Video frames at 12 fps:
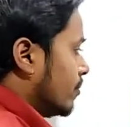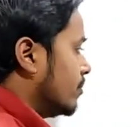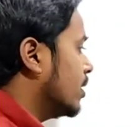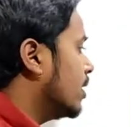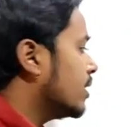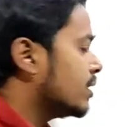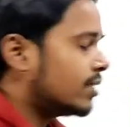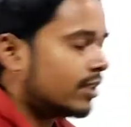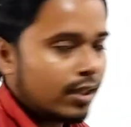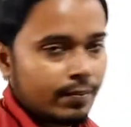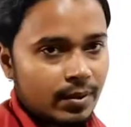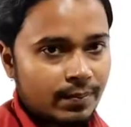हम
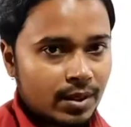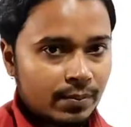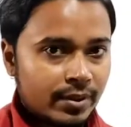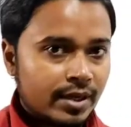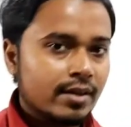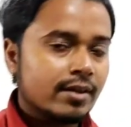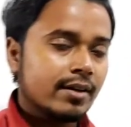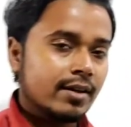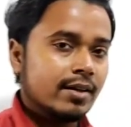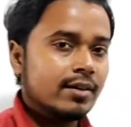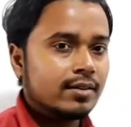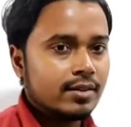सीट पेपर पर
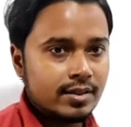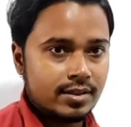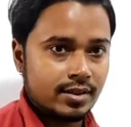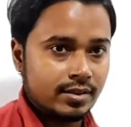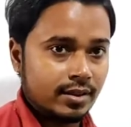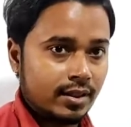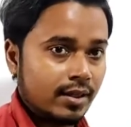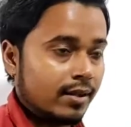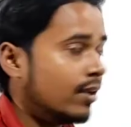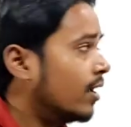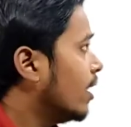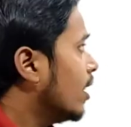ड्रा कर सकते हैं
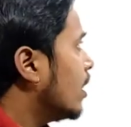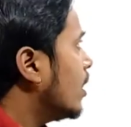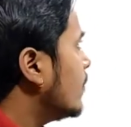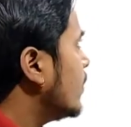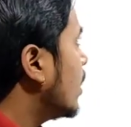अब